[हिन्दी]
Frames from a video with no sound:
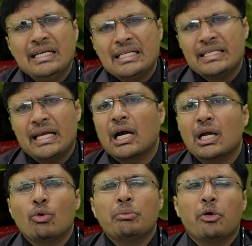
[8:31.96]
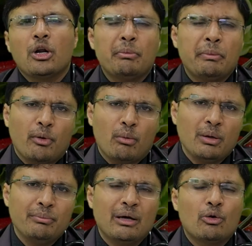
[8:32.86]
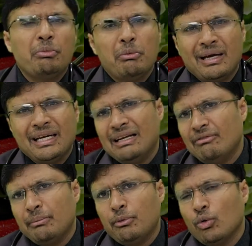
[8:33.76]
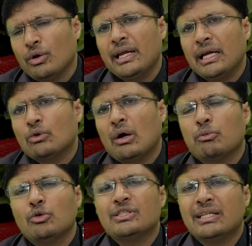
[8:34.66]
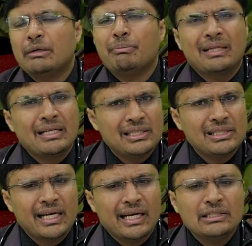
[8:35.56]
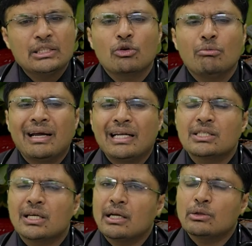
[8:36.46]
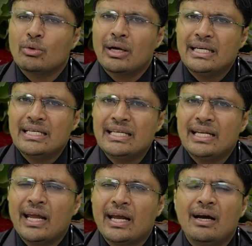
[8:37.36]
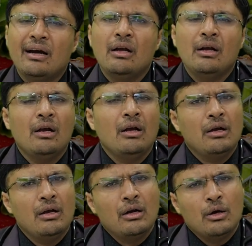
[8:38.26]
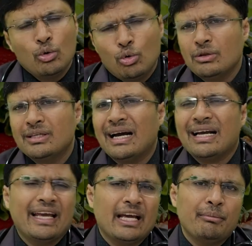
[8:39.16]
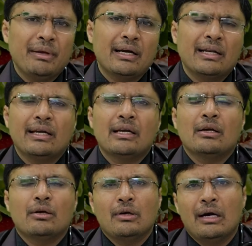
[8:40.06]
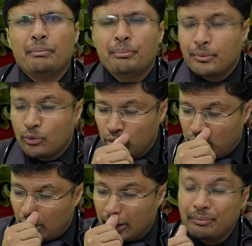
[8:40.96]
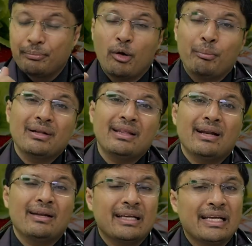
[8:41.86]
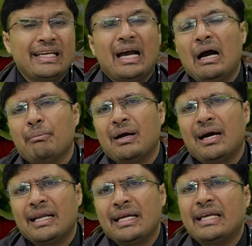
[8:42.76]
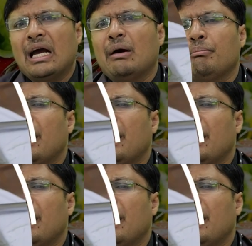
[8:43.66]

इससे अगर कोई बॉडी में प्रॉब्लम या कोई बीमारी डेवलप हो रही है तो आपको जल्दी पता चल जाएगा जिसको मैनेज करना थोड़ा ईजी रहेगा खुद का केयर भी करिए आप खुद को प्रॉपर ध्यान रखिए क्या आप खा रहे हैं क्या आप